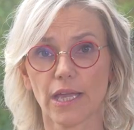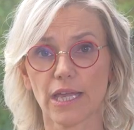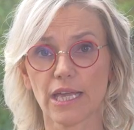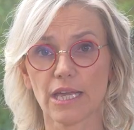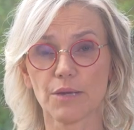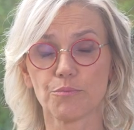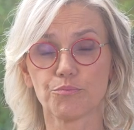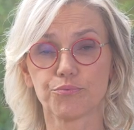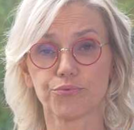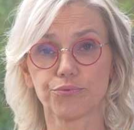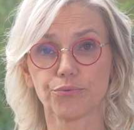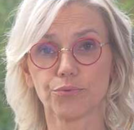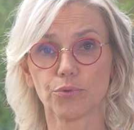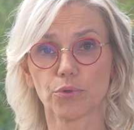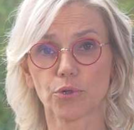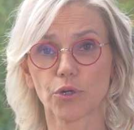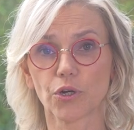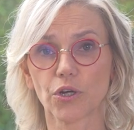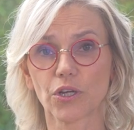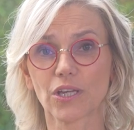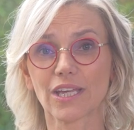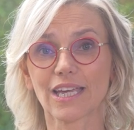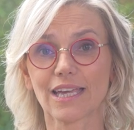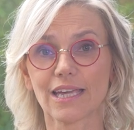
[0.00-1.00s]
et
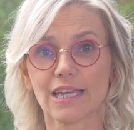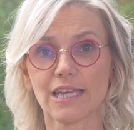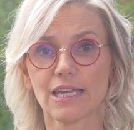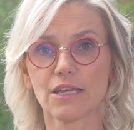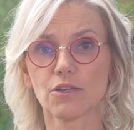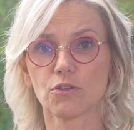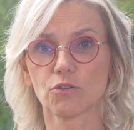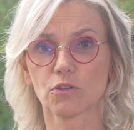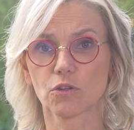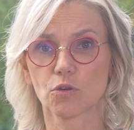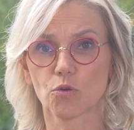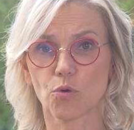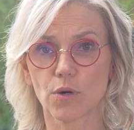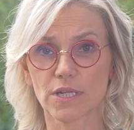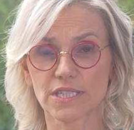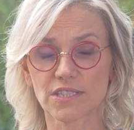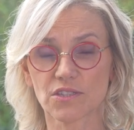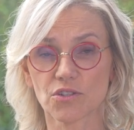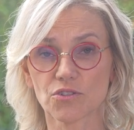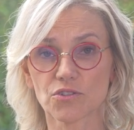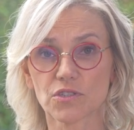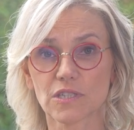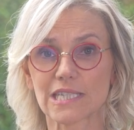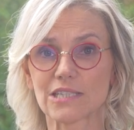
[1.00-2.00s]
pour euh, créer une
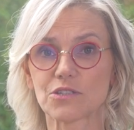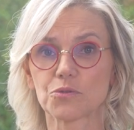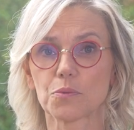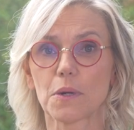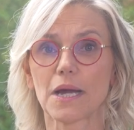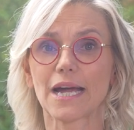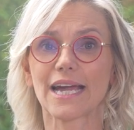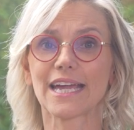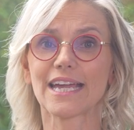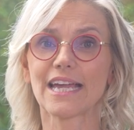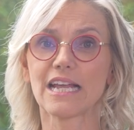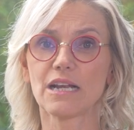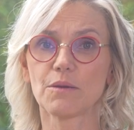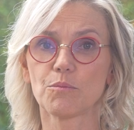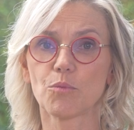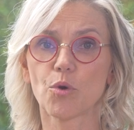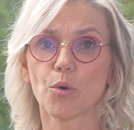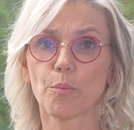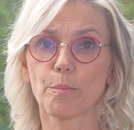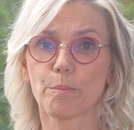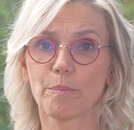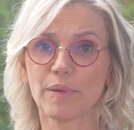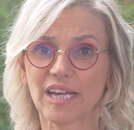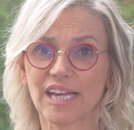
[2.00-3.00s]
croissance qui soit
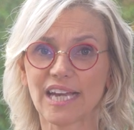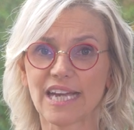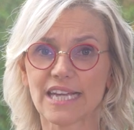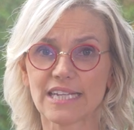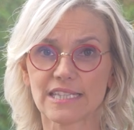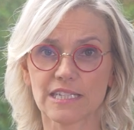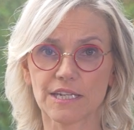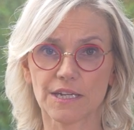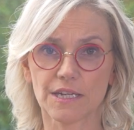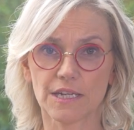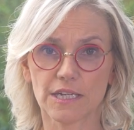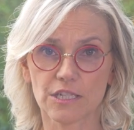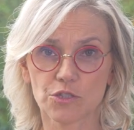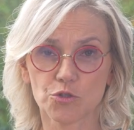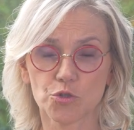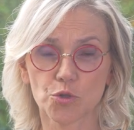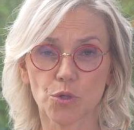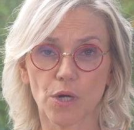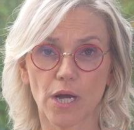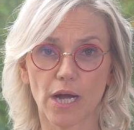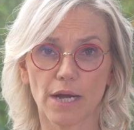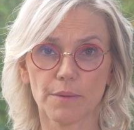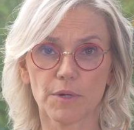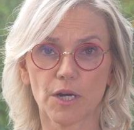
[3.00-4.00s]
réellement pérenne et
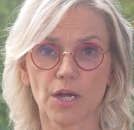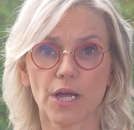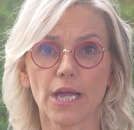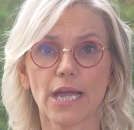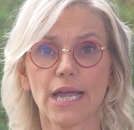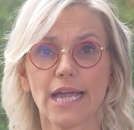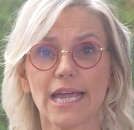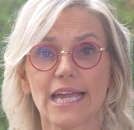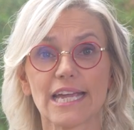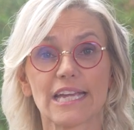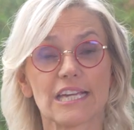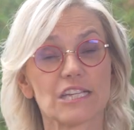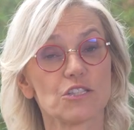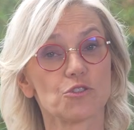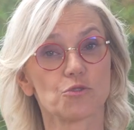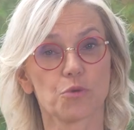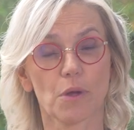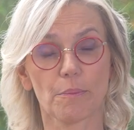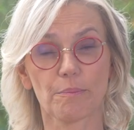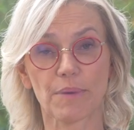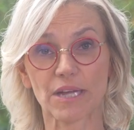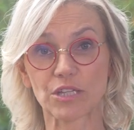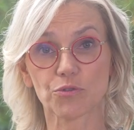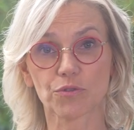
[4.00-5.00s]
durable et qui ne
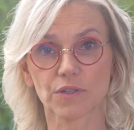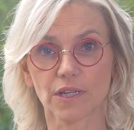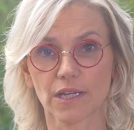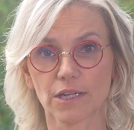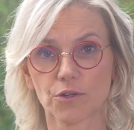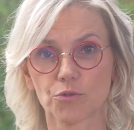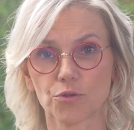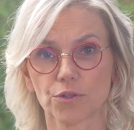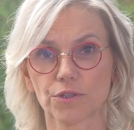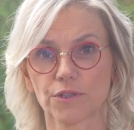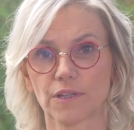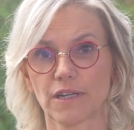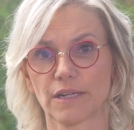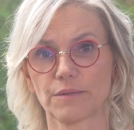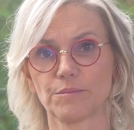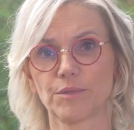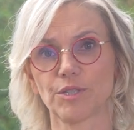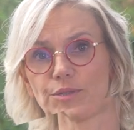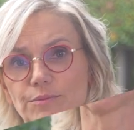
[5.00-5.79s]
soit pas de très court terme.